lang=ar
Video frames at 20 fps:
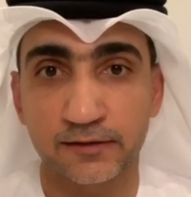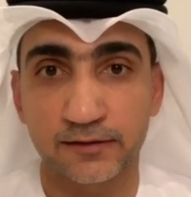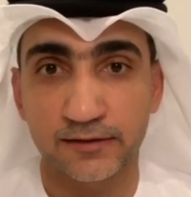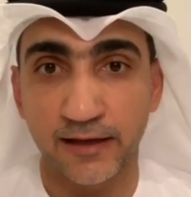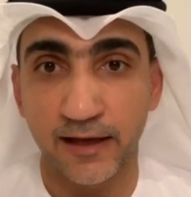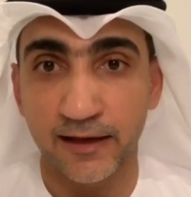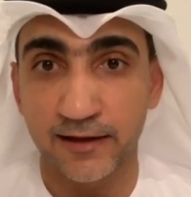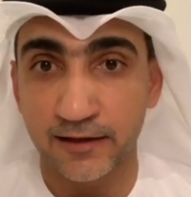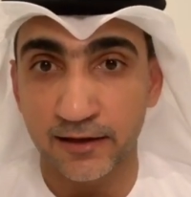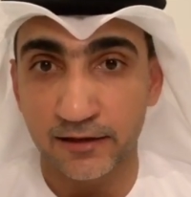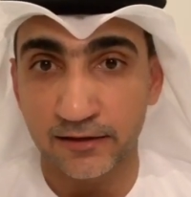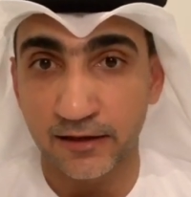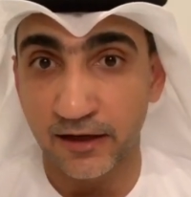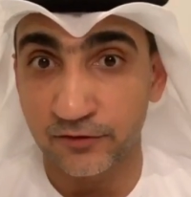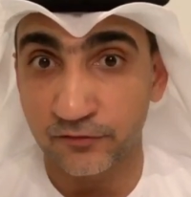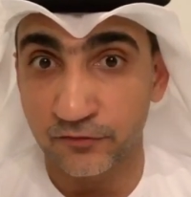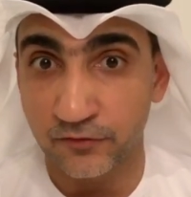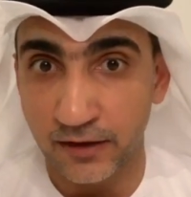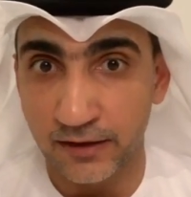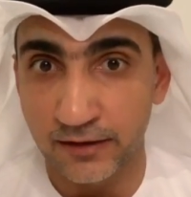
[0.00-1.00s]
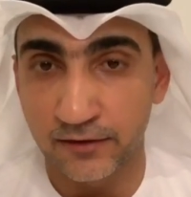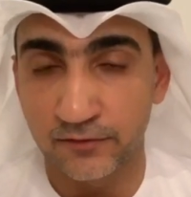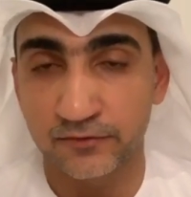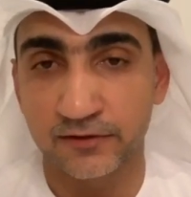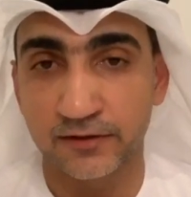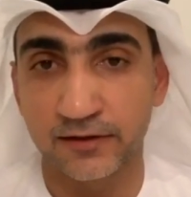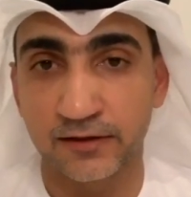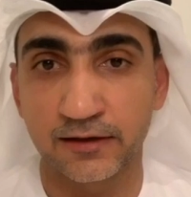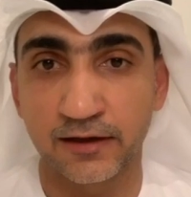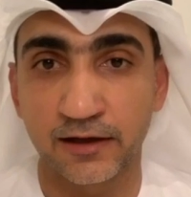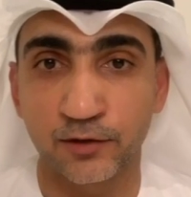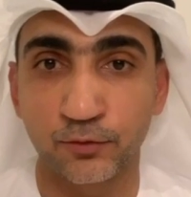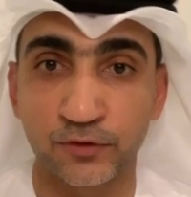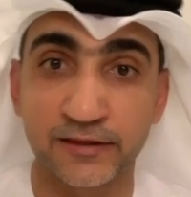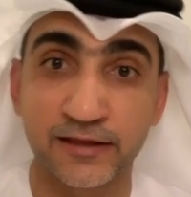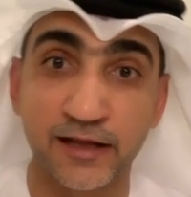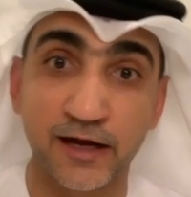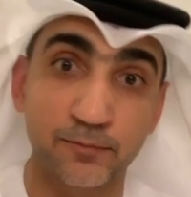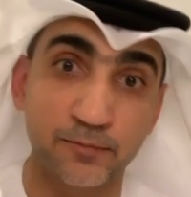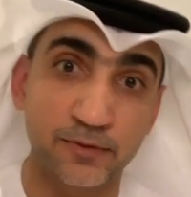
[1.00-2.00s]
تهيئة الأطفال نفسيا
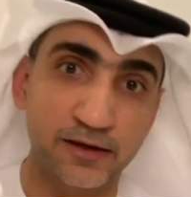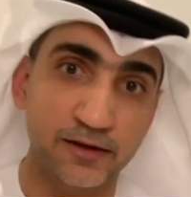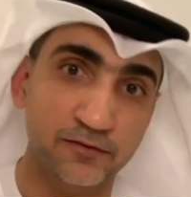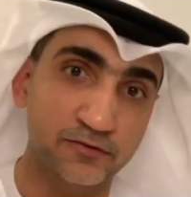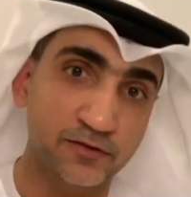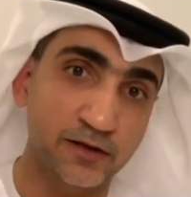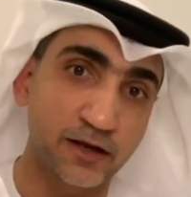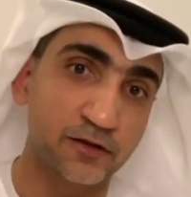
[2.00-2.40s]
والدعم النفسي